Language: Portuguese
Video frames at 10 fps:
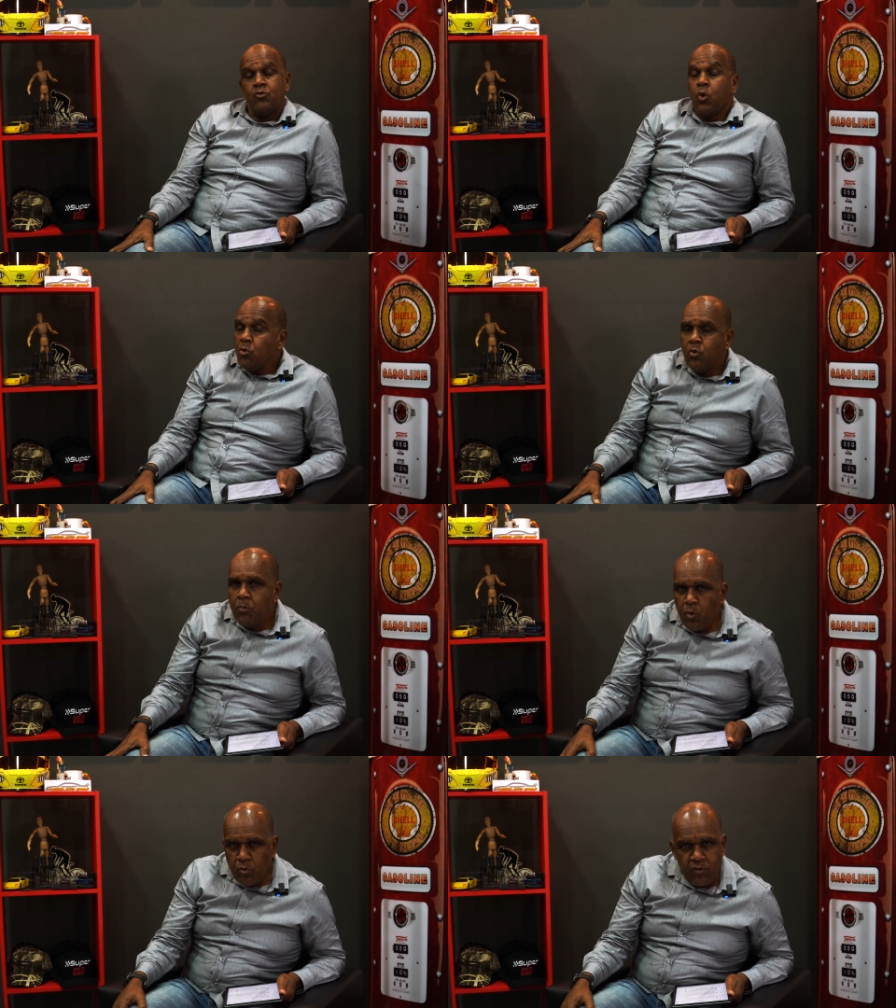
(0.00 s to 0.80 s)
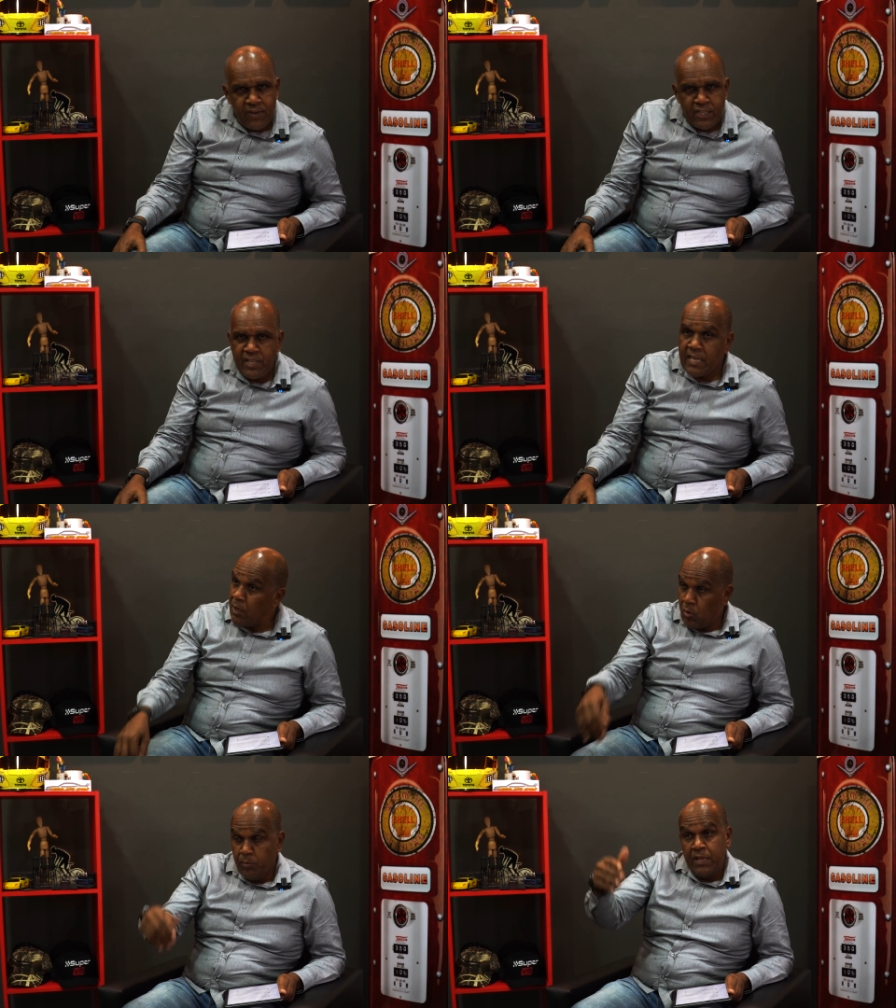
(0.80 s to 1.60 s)
Todo mundo vai
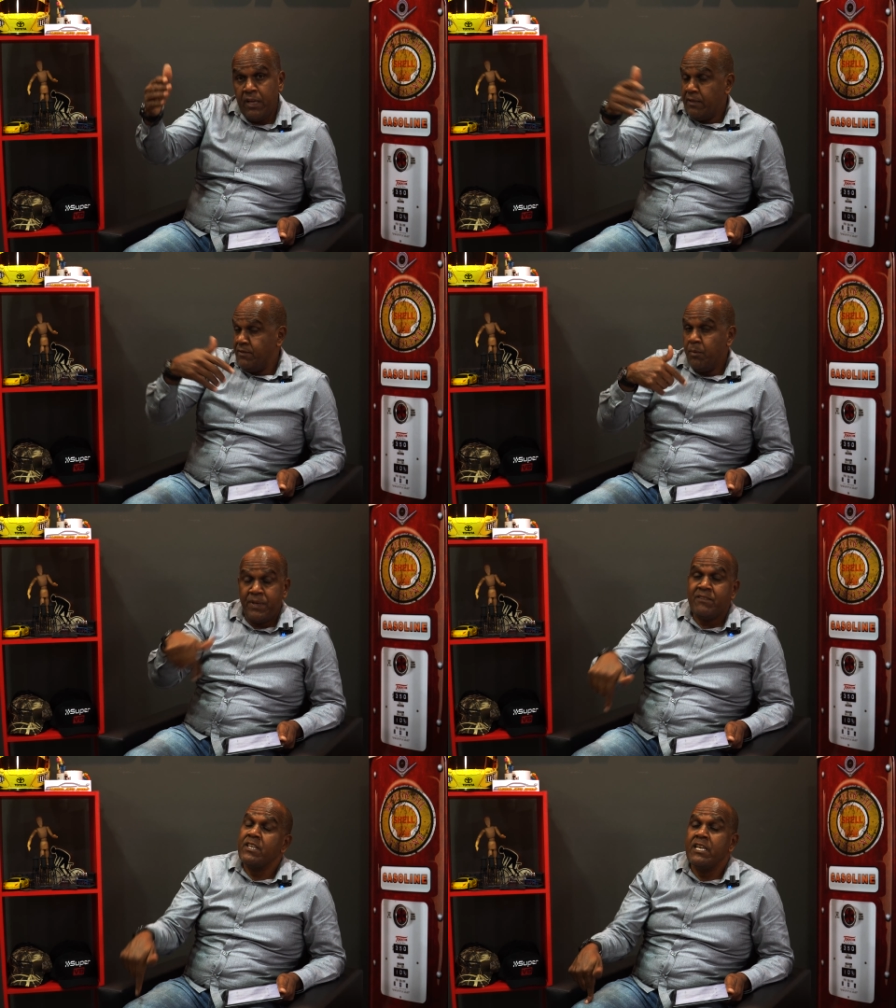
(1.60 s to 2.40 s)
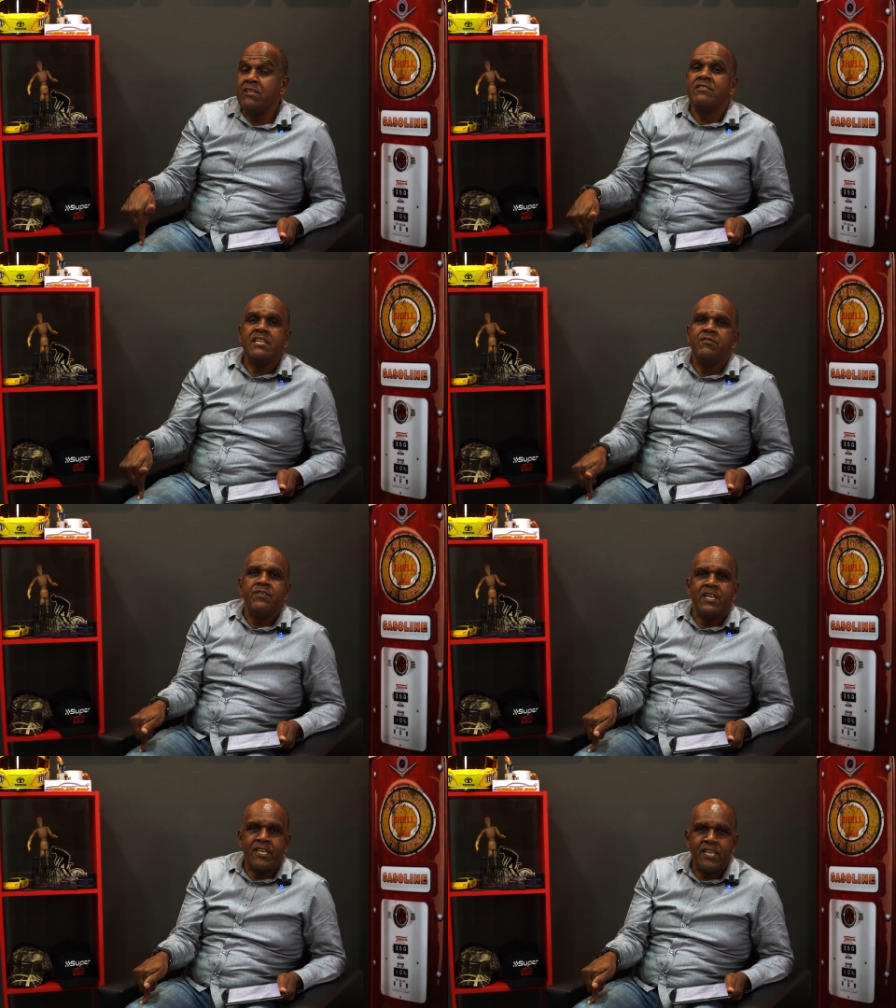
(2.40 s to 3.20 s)
chegar como ele. Você pensa que antes dele
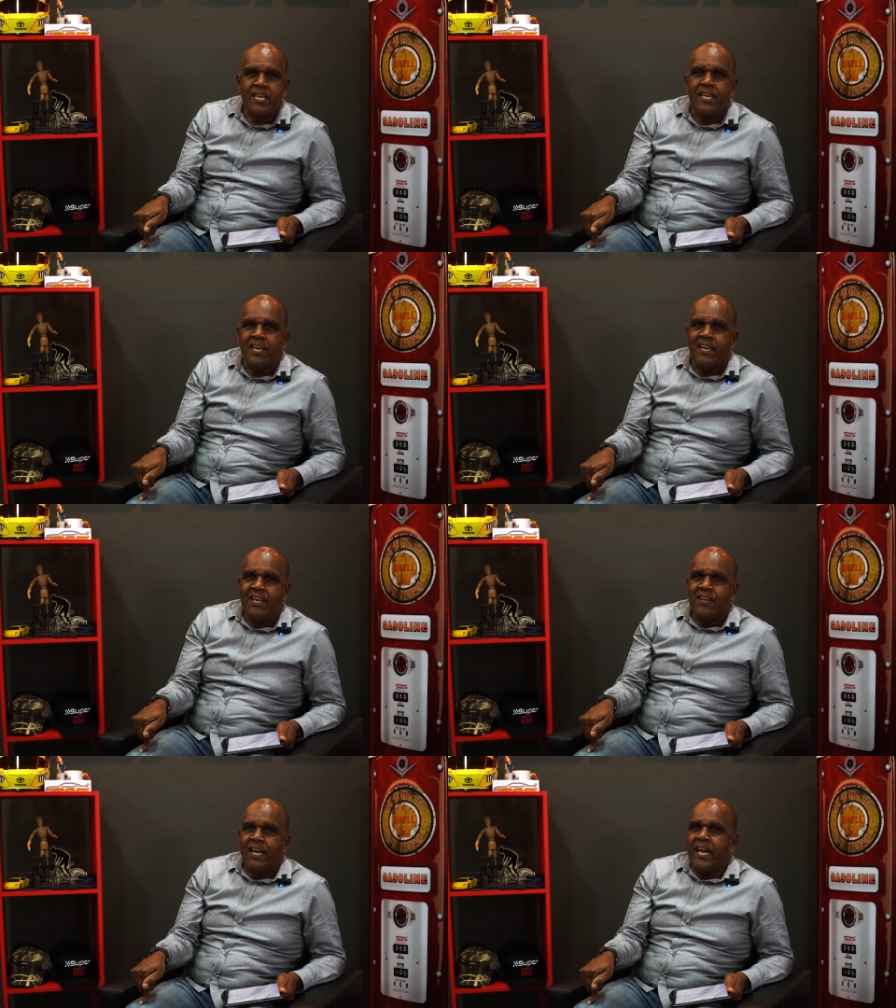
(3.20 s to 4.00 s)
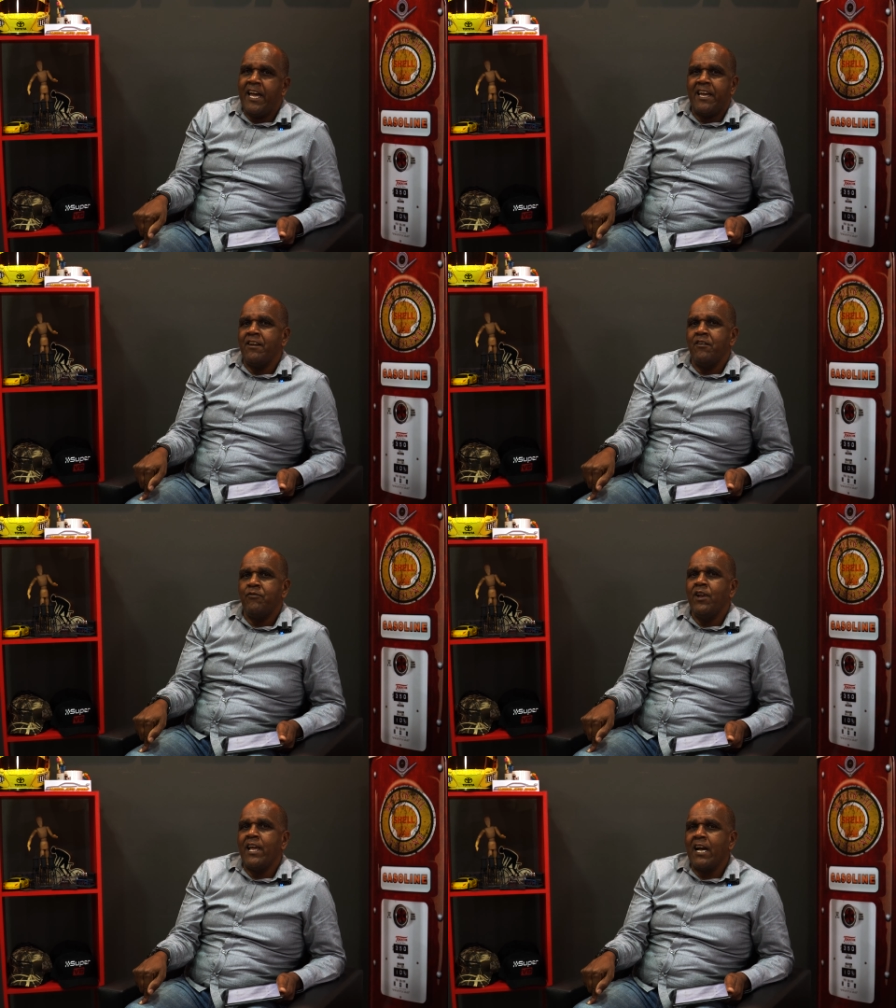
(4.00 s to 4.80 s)
vir aqui é,
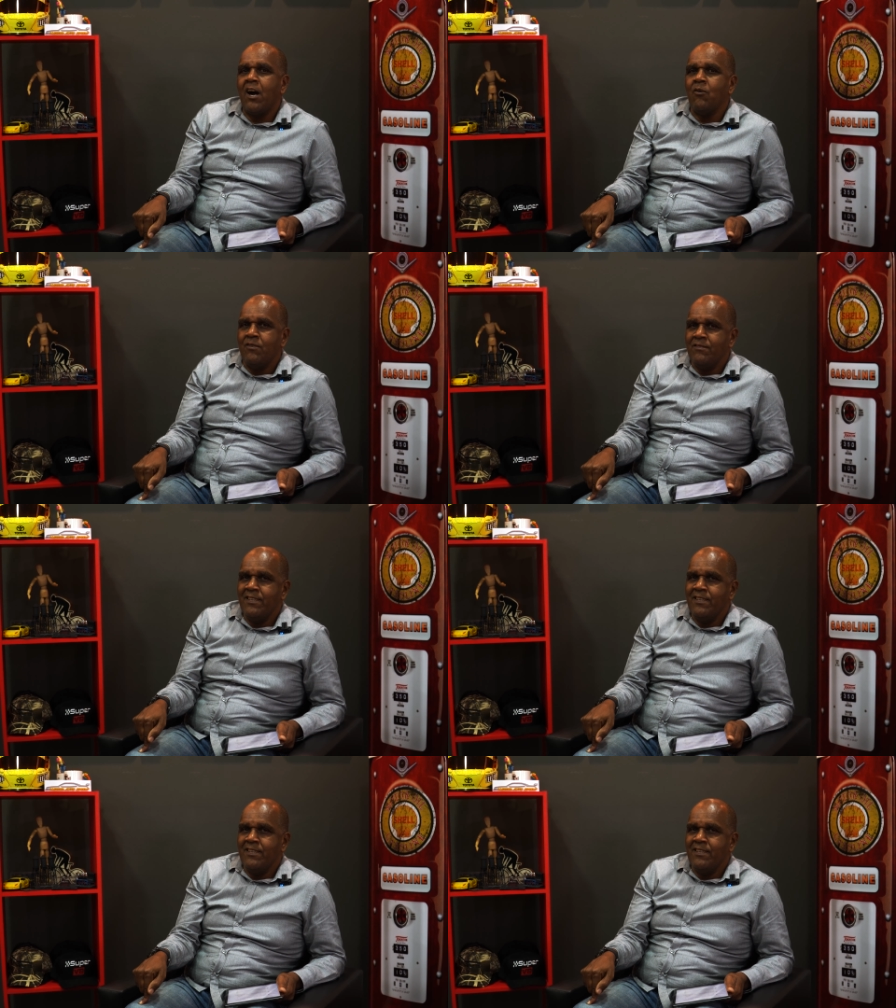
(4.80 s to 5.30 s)
foi legal?